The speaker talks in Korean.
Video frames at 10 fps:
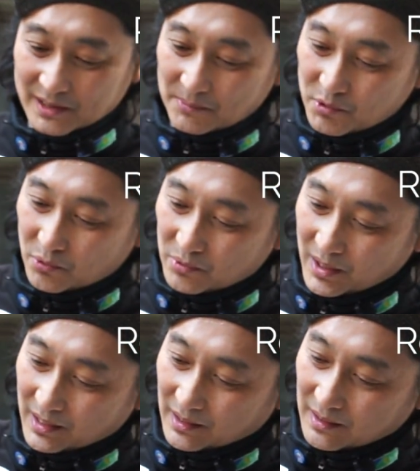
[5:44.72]
참 좋은
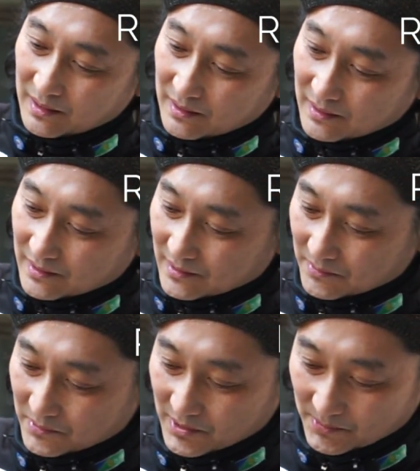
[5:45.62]
게
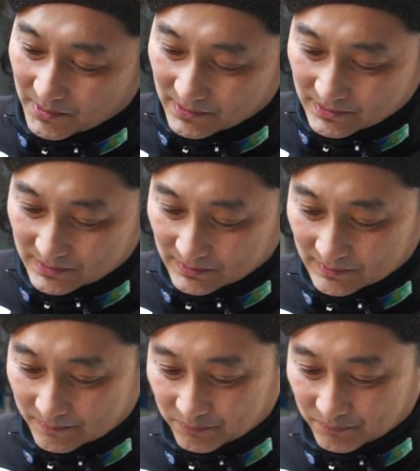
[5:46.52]
뭐냐면